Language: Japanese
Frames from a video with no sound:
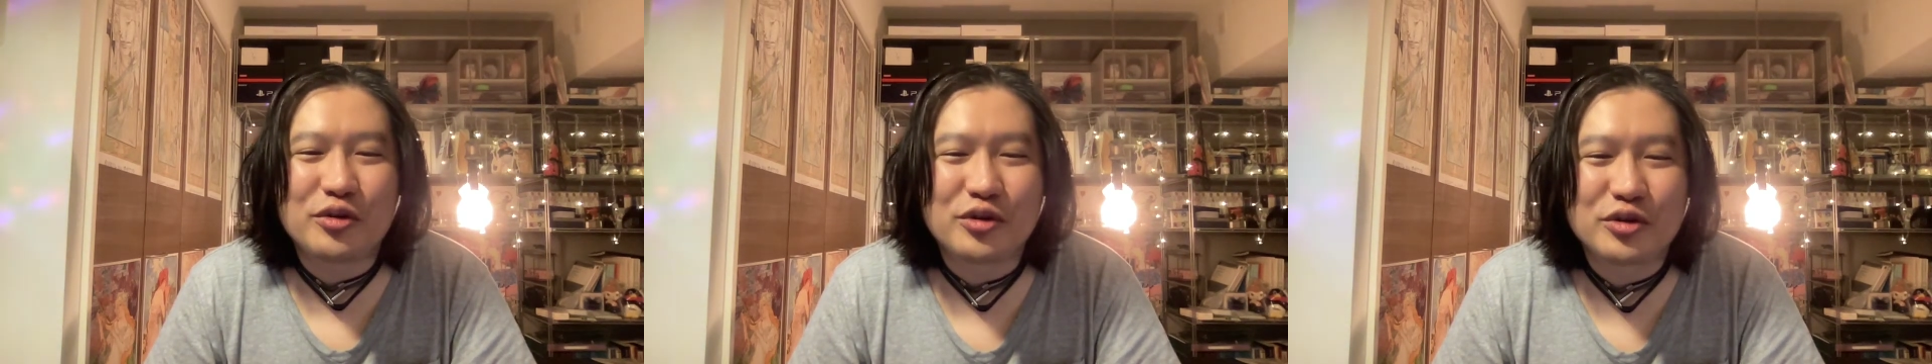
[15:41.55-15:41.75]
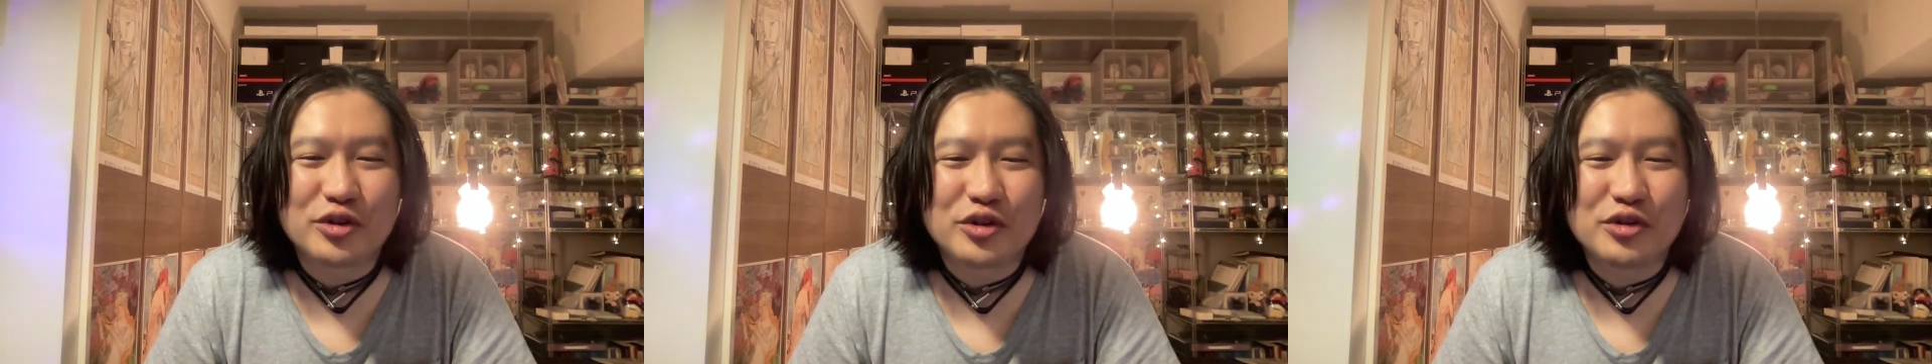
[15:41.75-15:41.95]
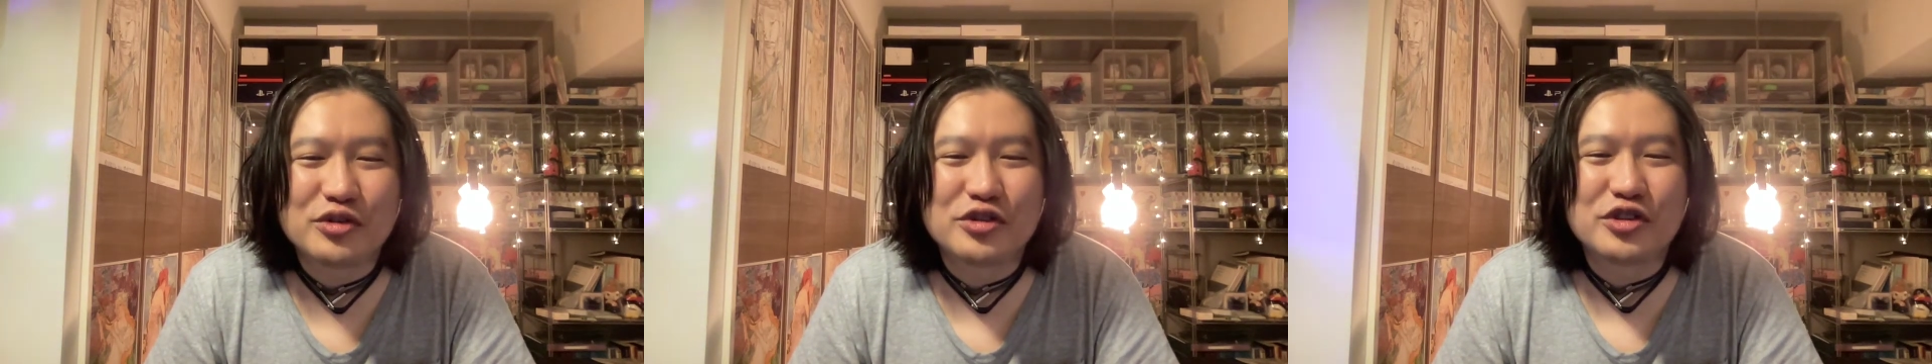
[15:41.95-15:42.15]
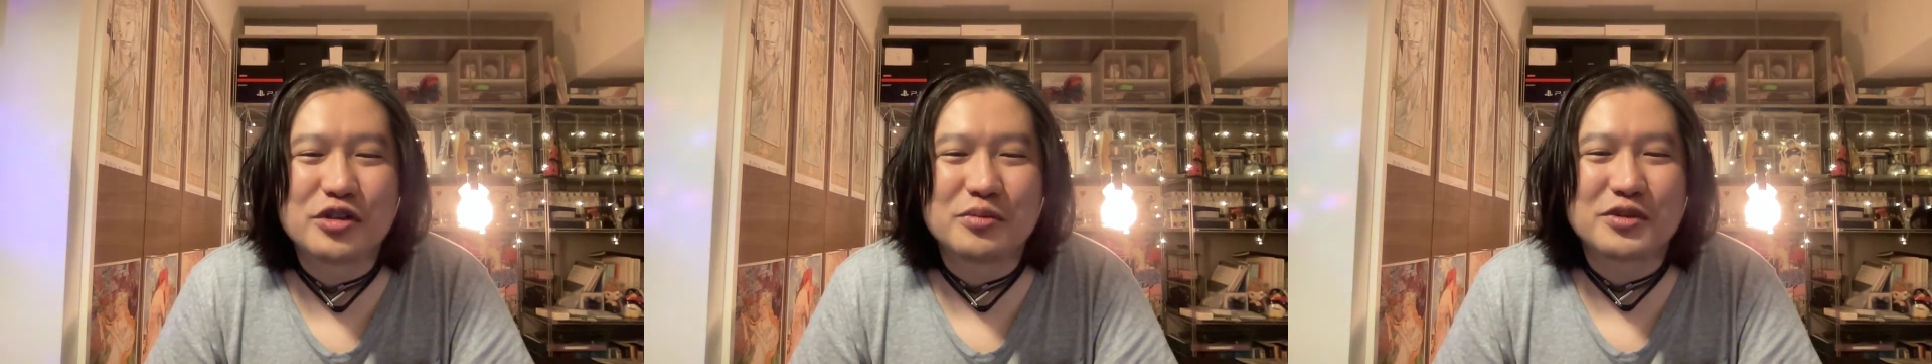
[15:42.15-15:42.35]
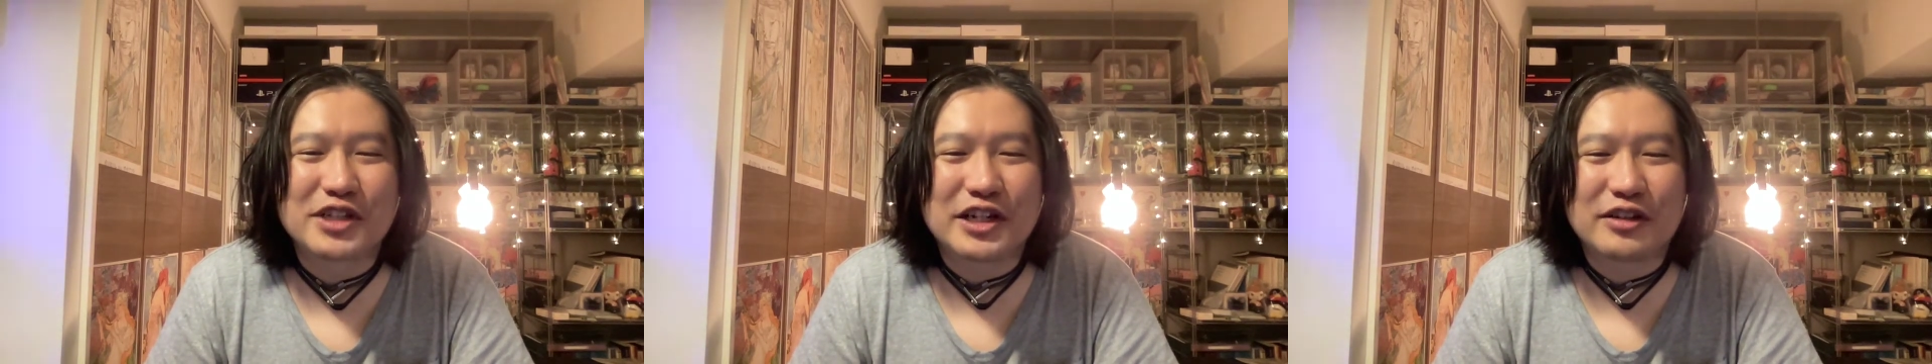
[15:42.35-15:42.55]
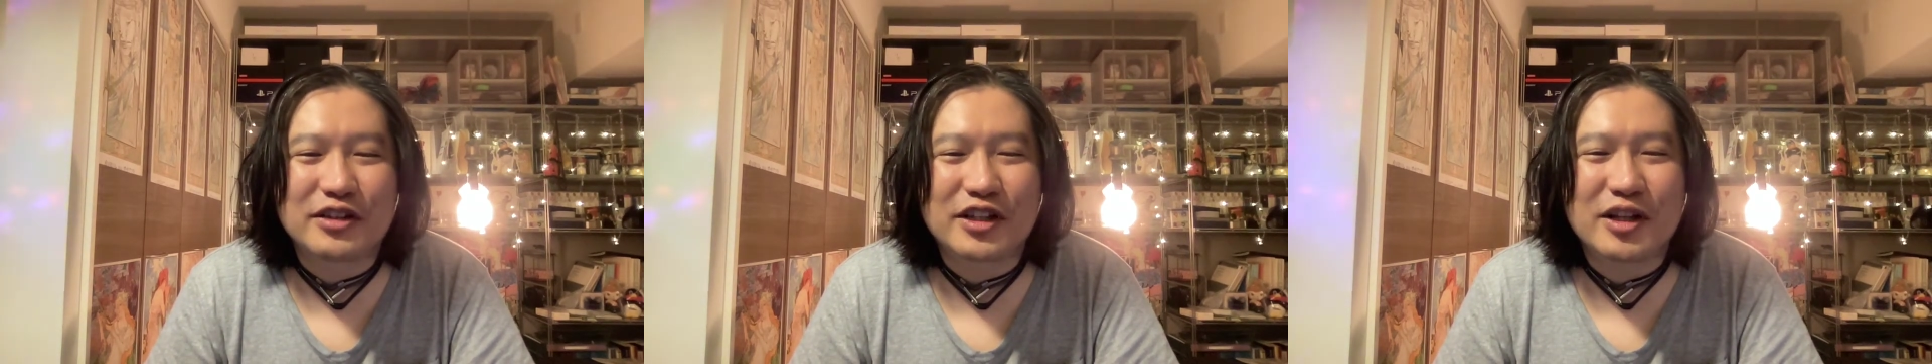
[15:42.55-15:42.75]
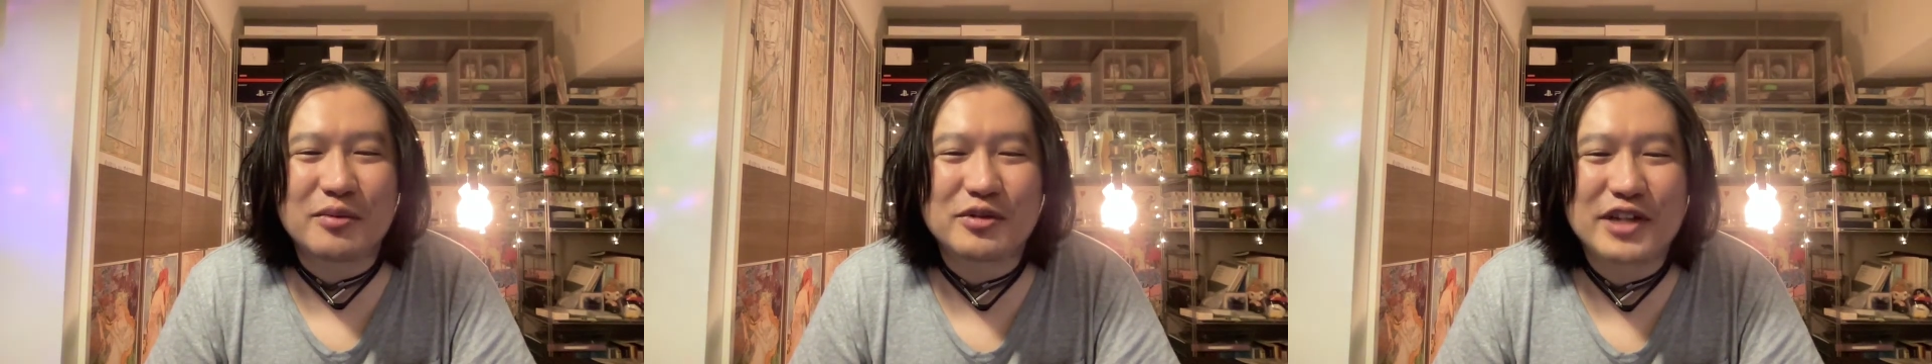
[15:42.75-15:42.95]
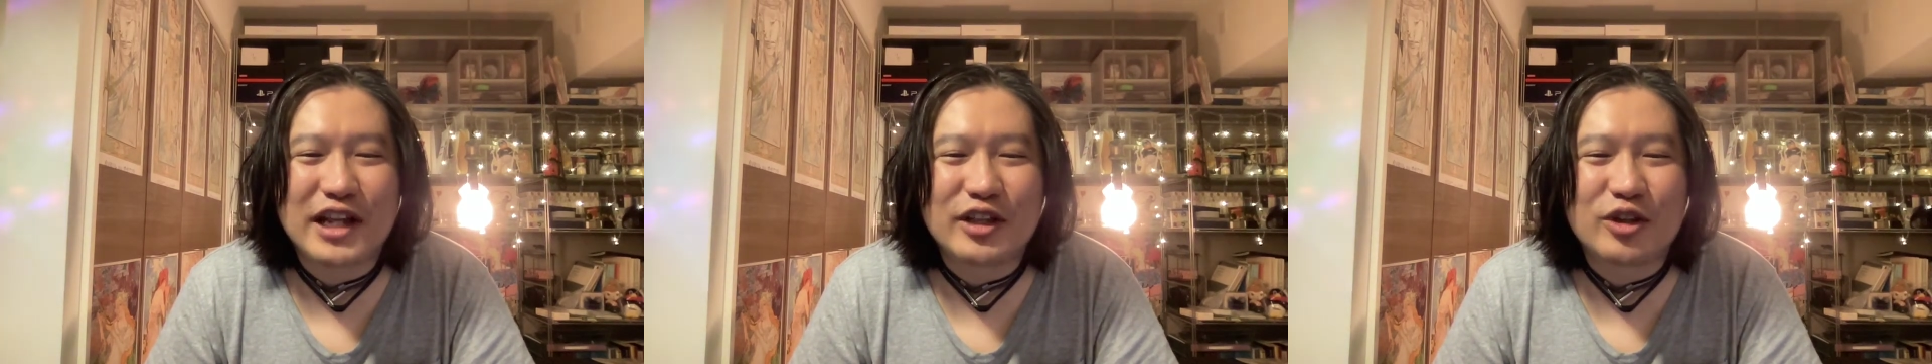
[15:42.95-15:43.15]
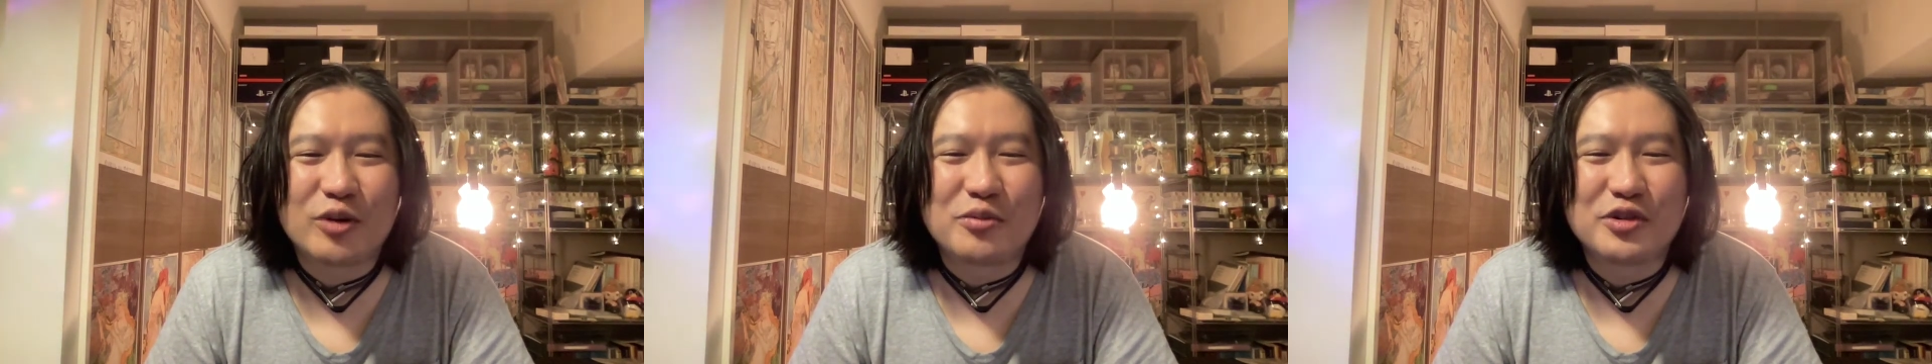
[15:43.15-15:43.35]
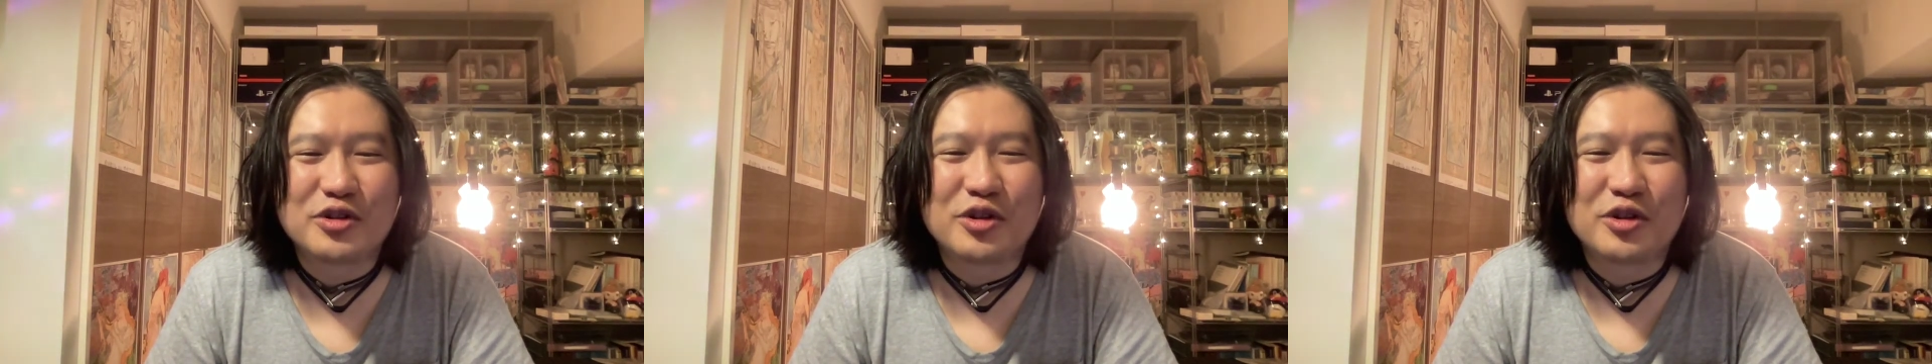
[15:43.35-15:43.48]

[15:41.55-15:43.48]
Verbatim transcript: の YouTube じゃなくて多分レッドブル